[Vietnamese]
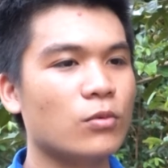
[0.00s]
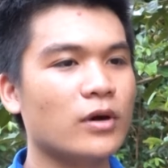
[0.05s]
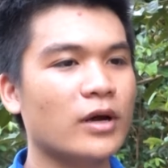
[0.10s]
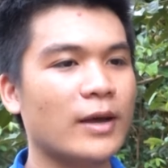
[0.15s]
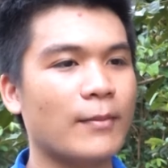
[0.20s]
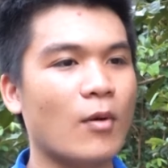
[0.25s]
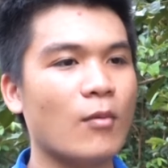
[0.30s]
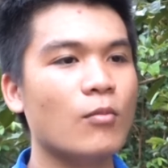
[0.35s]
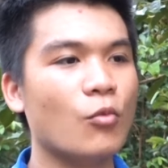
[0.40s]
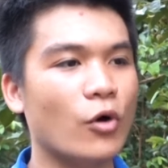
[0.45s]
cùng
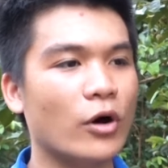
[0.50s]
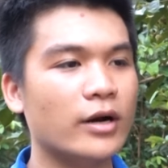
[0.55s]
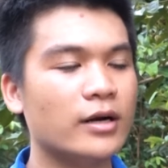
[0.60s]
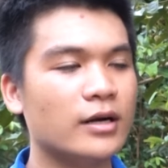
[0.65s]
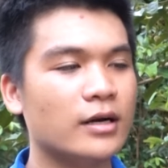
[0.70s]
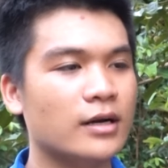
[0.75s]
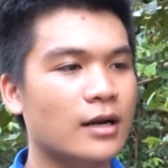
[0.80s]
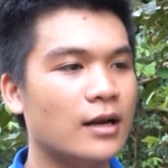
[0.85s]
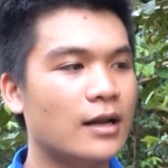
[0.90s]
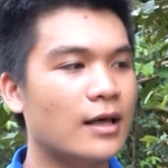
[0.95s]
cái mong muốn
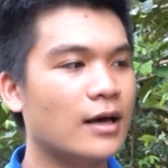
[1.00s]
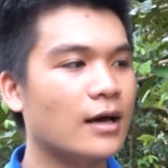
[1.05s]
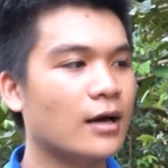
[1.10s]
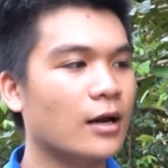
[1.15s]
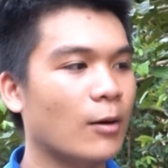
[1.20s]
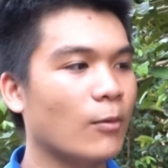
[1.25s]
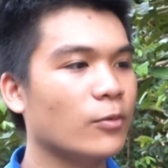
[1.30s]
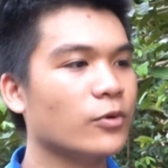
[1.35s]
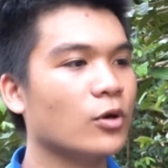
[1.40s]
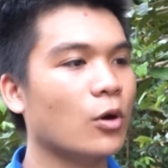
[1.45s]

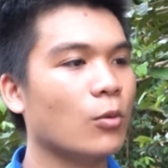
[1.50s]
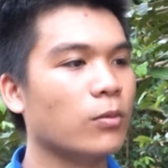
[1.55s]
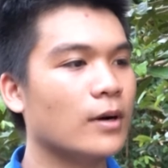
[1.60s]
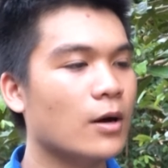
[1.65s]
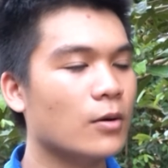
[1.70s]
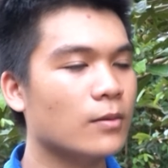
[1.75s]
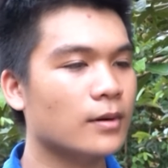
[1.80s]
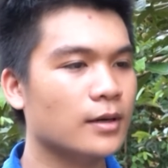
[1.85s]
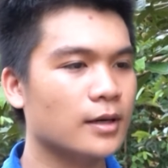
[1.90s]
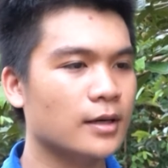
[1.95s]
là đóng góp cho cộng đồng